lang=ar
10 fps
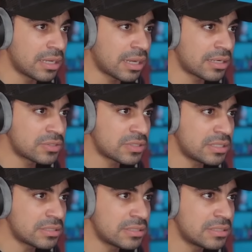انا ايش
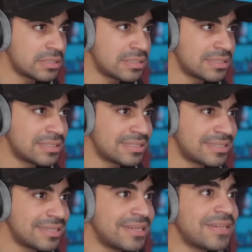راح
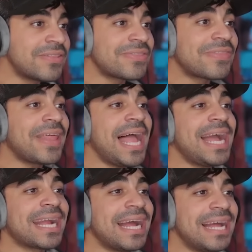
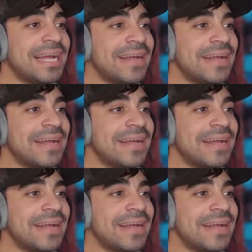تضحك ها